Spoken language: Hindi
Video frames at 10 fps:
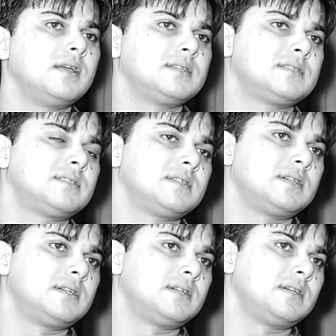इस
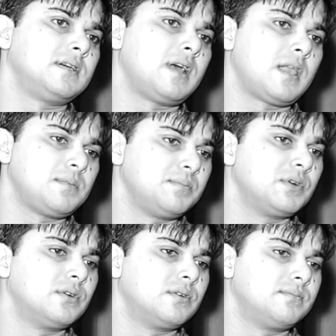एल्बम
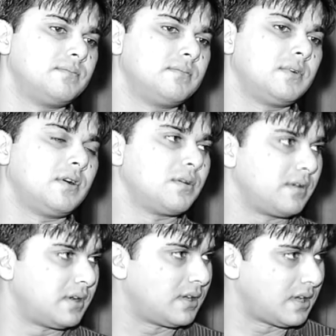को और
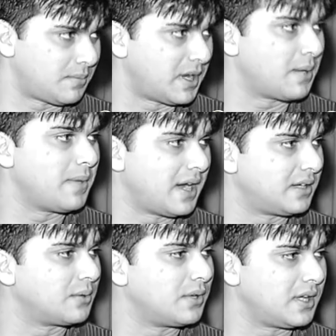हमारे
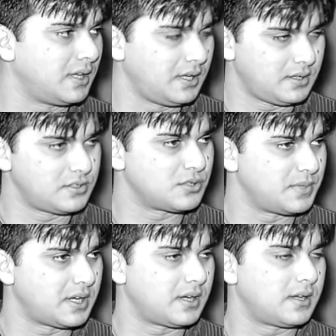बैंड को यानी जो
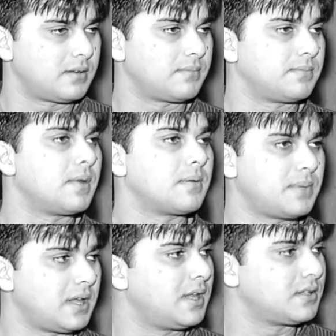मेरा
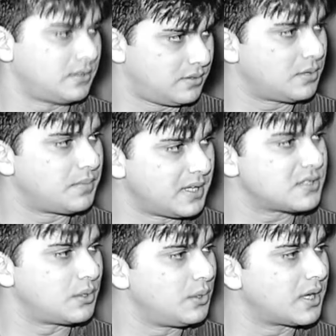पहले तो मैं
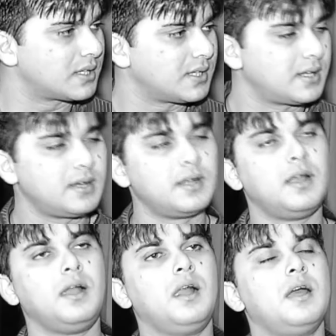सोलो करता था
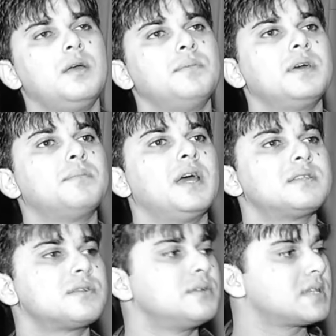फिर
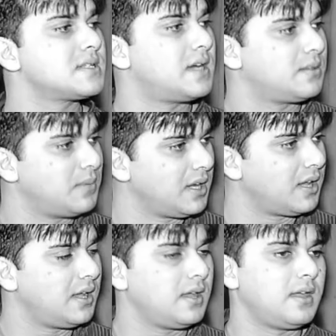माइलस्टोन्स के साथ
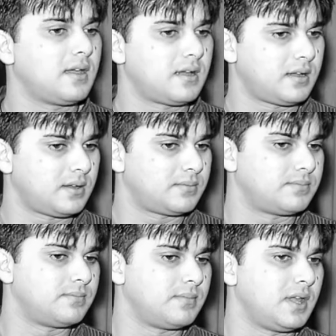मिलके
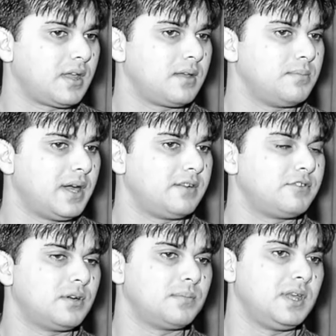एक बैंड
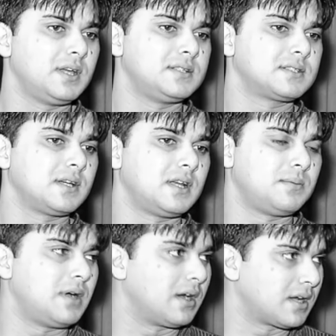फॉर्म किया जिसका
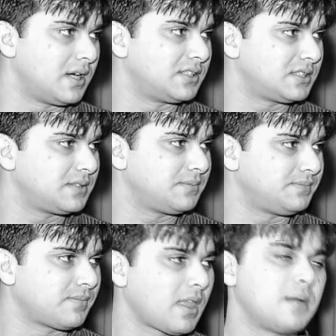नाम आकाश
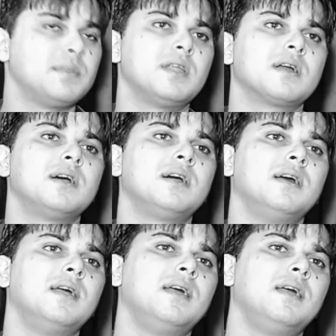हमने रखा
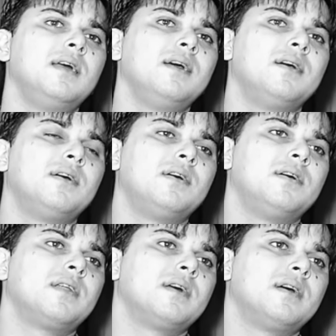और